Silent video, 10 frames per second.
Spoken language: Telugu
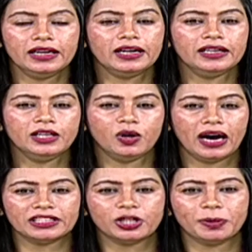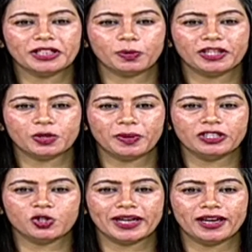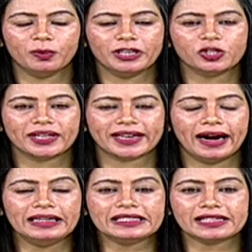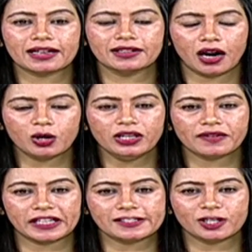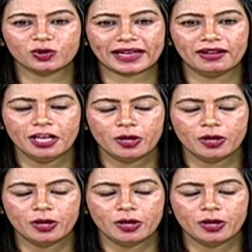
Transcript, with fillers: తెలంగాణలో హైదరాబాద్ తో పాటు పలు జిల్లాల్లో మరోసారి ఐటీసీక దాడులు నిర్వహిస్తోంది